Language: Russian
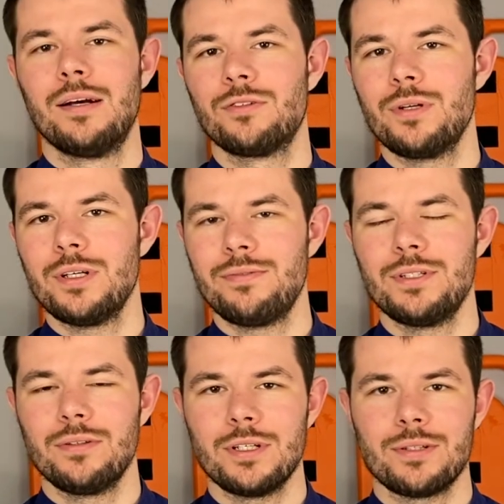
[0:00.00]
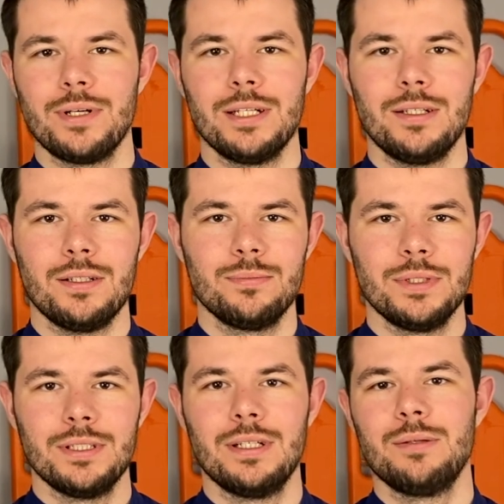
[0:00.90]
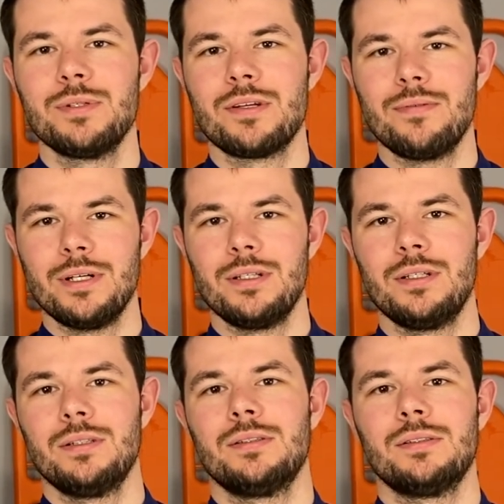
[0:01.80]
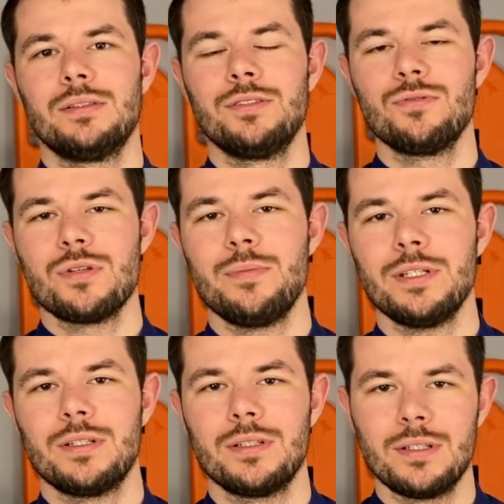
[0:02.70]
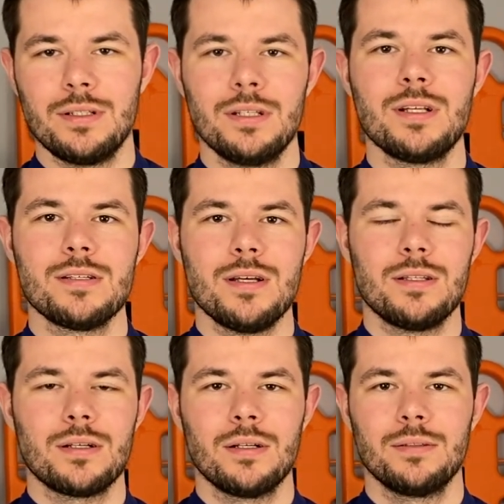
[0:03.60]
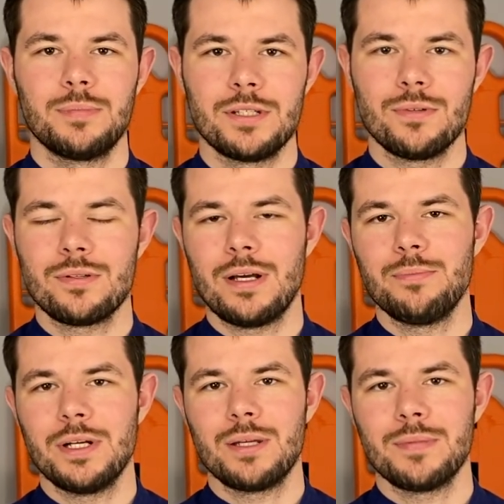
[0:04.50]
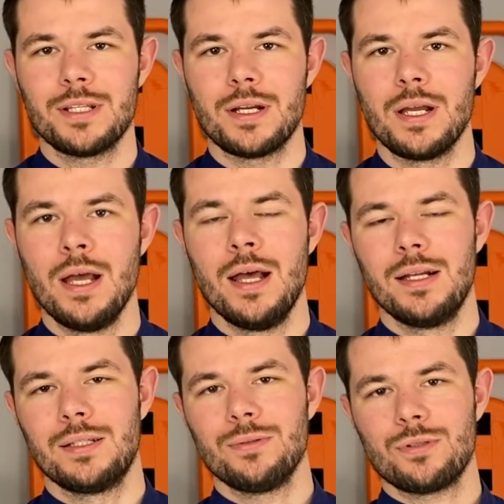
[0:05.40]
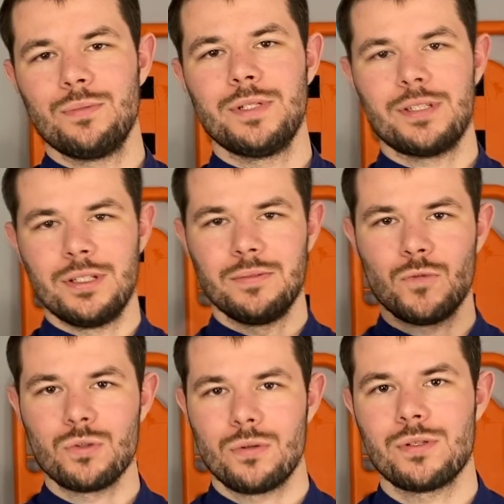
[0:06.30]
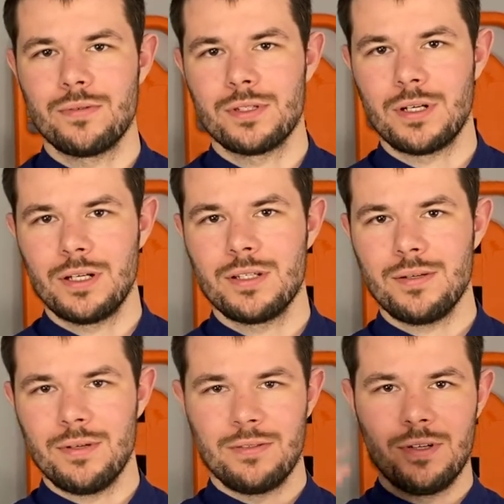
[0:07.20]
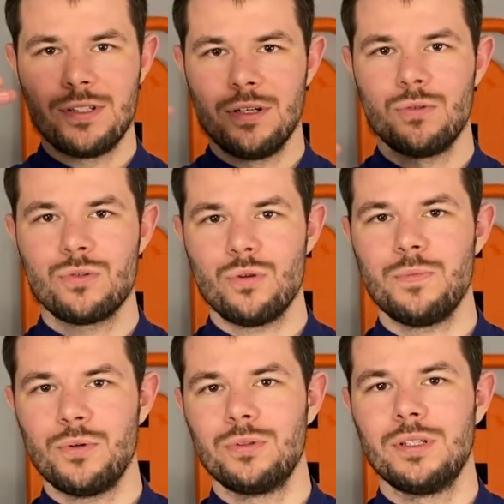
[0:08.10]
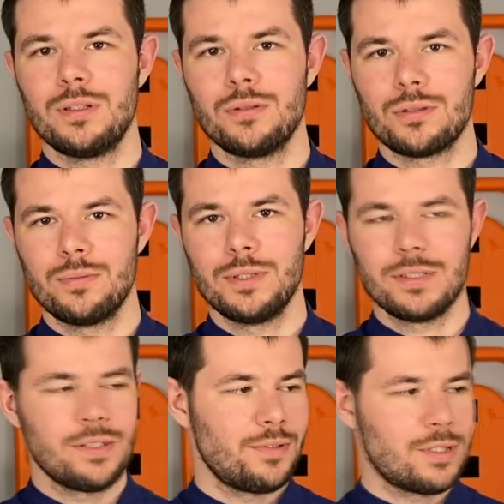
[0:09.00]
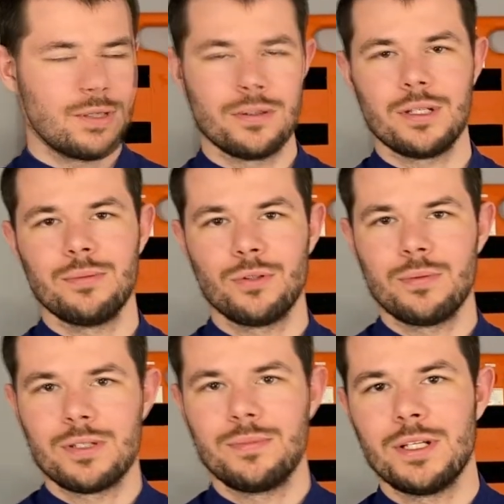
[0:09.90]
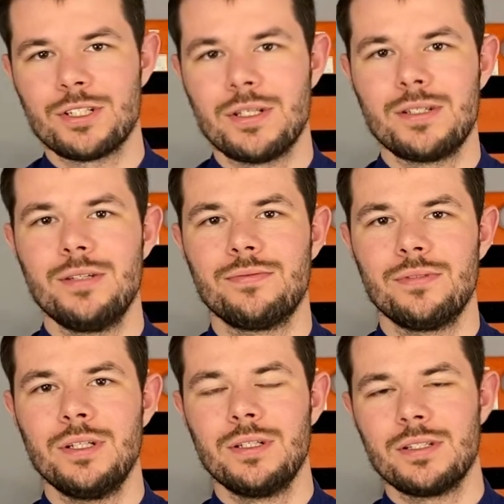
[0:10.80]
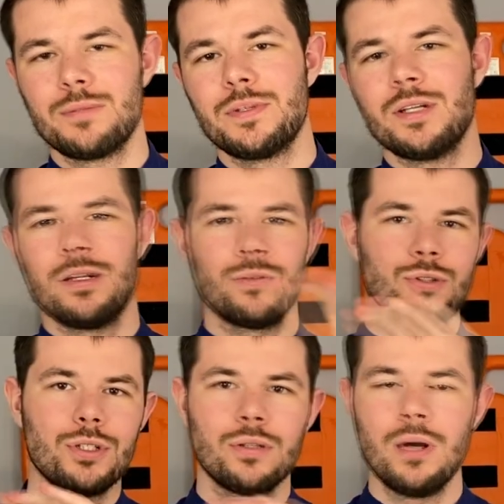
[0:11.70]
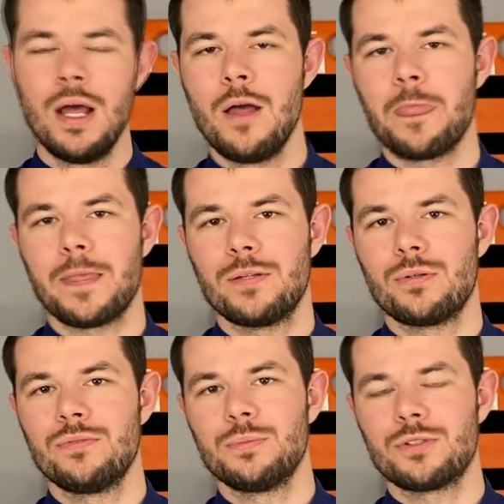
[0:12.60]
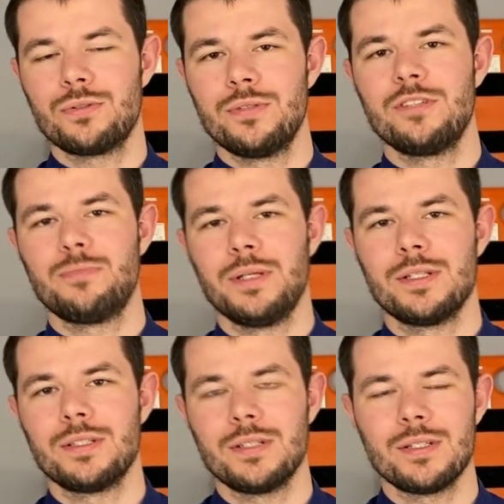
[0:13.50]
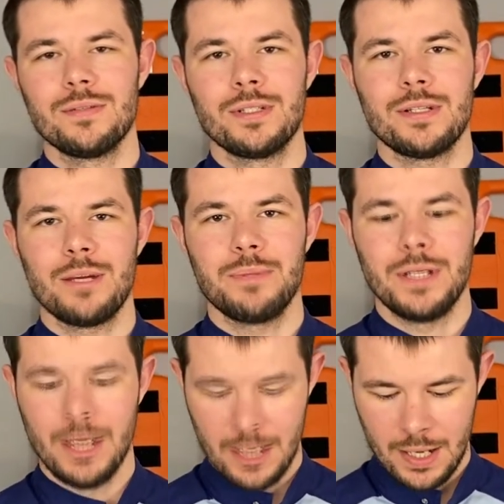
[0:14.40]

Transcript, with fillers: В других видео нашего канала мы обозревали э, инфузоматы и дозатор производства компании Миндрей. Для того, чтобы эти устройства сорганизовать в отдельную стопку, для того, чтобы их зафиксировать каким-то образом на штатив или на специальную шину, которую вы можете увидеть в палате интенсивной терапии,